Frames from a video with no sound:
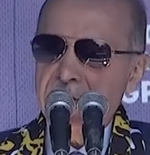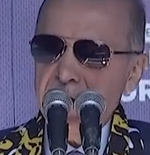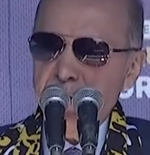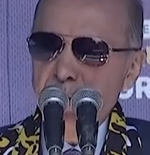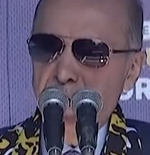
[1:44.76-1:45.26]

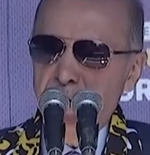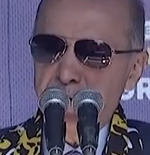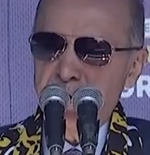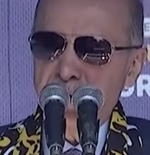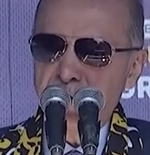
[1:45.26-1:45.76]

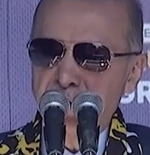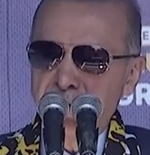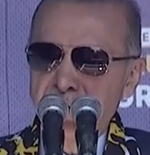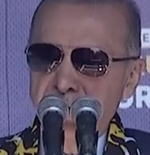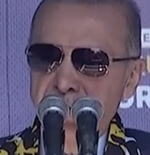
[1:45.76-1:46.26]
Dikleşmiyoruz.
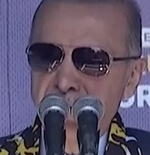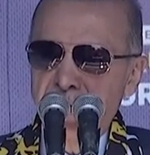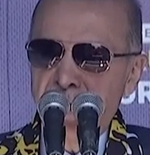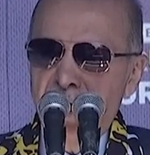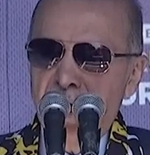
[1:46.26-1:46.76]

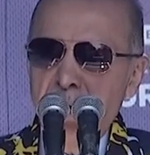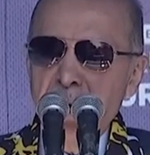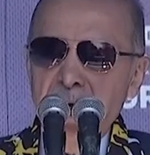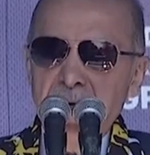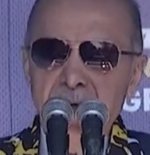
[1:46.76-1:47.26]

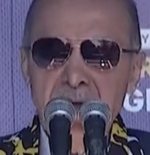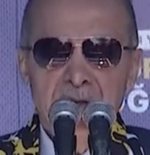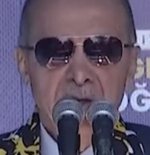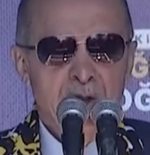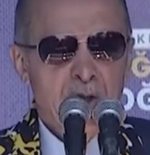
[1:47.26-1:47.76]
Ama
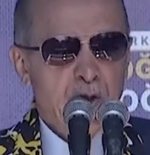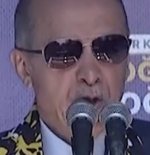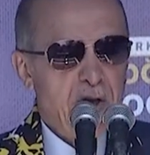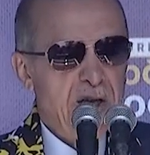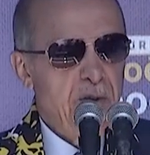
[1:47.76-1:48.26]

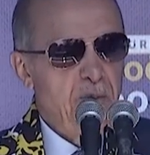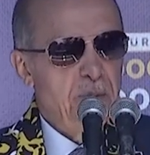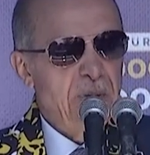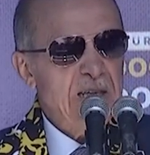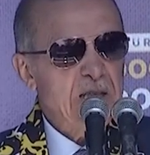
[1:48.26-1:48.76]
şu
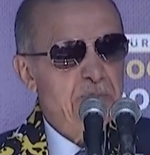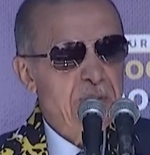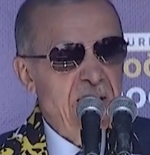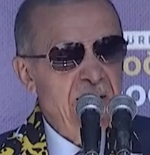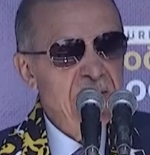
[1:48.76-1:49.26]

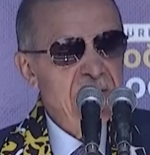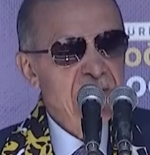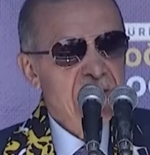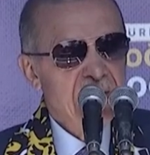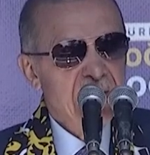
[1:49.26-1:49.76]
25
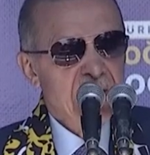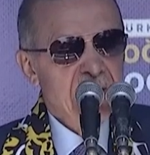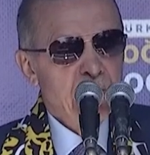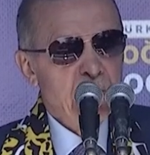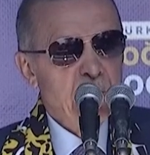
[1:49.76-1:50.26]
bin
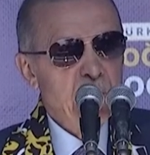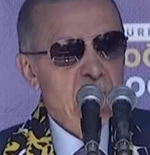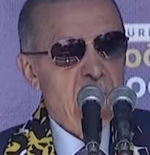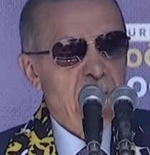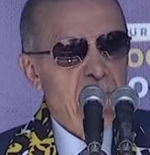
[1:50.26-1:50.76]

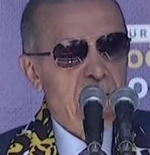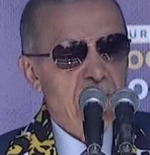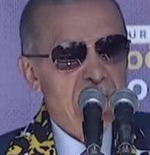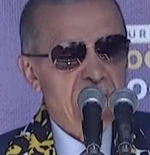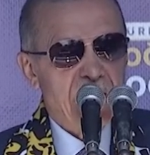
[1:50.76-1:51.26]
bütün
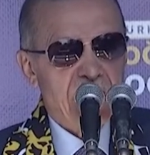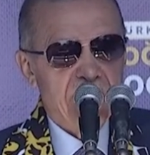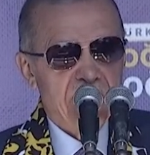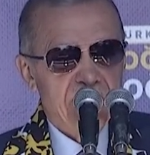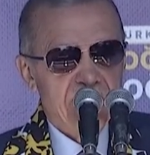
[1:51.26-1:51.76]
ahbabı
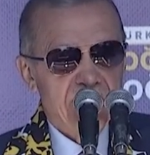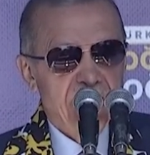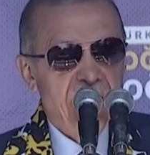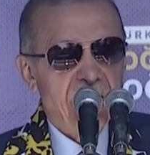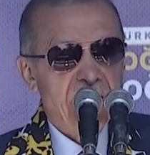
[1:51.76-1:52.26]
yaran
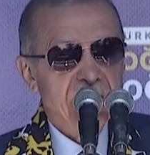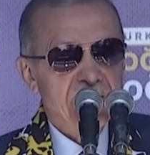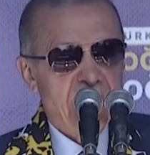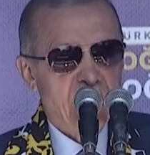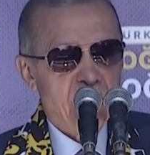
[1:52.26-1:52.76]
ne var
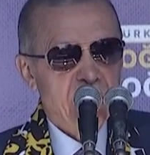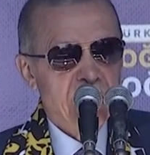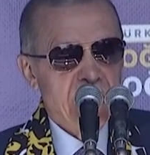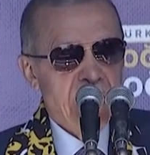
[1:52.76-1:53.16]
ne yok.